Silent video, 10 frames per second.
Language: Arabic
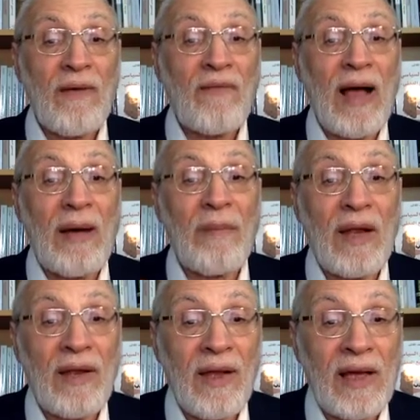
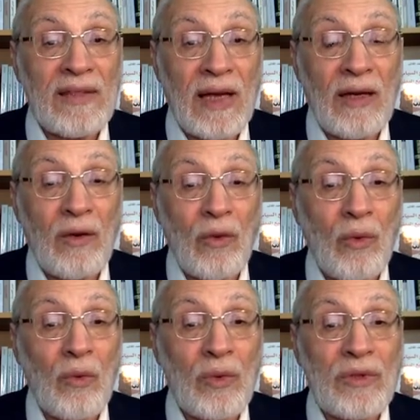فعمل الناس على
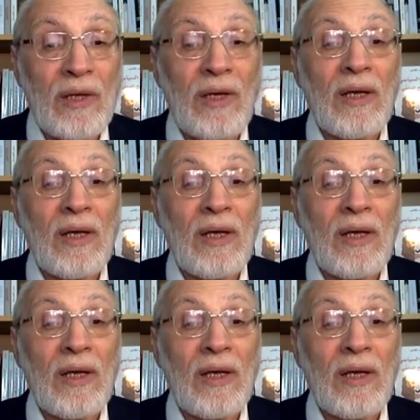الخروج